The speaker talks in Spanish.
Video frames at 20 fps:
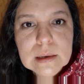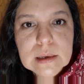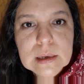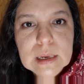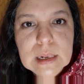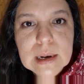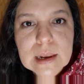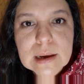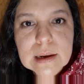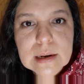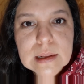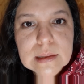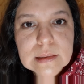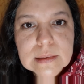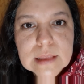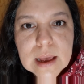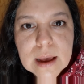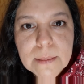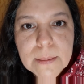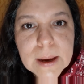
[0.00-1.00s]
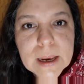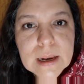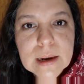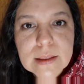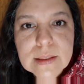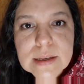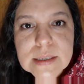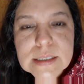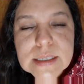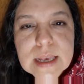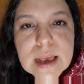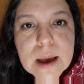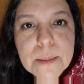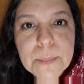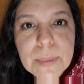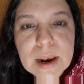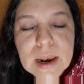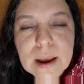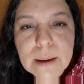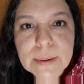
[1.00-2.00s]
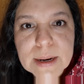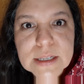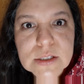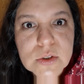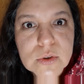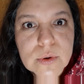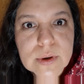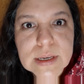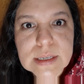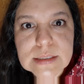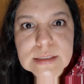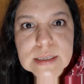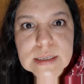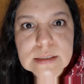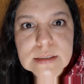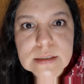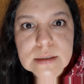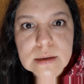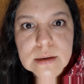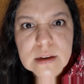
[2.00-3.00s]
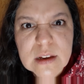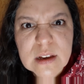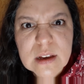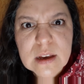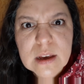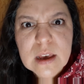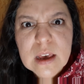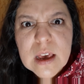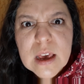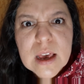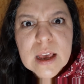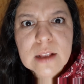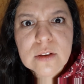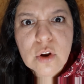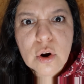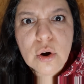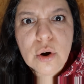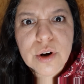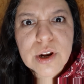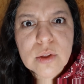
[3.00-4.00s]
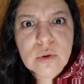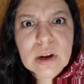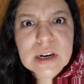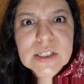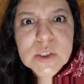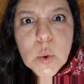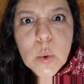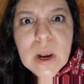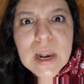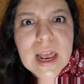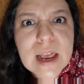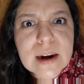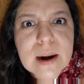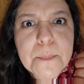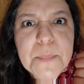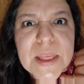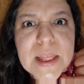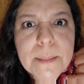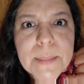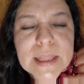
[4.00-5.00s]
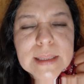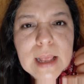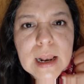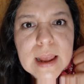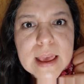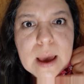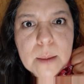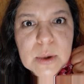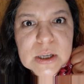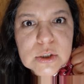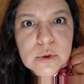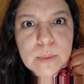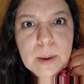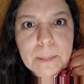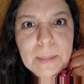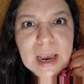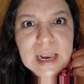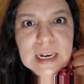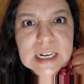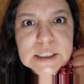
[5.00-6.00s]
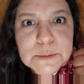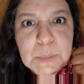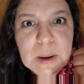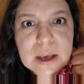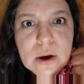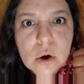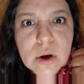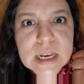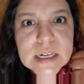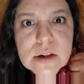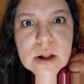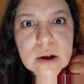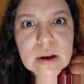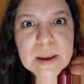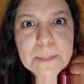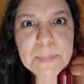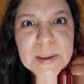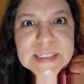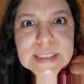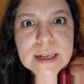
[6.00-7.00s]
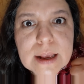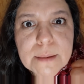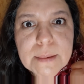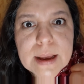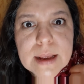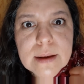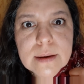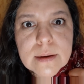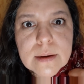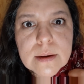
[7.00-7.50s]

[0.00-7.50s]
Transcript: Y le gritaba y le decía palabras oeces. Entró corriendo a la escuela y rápidamente le llamó a su mamá y le explicó qué es lo que pasaba.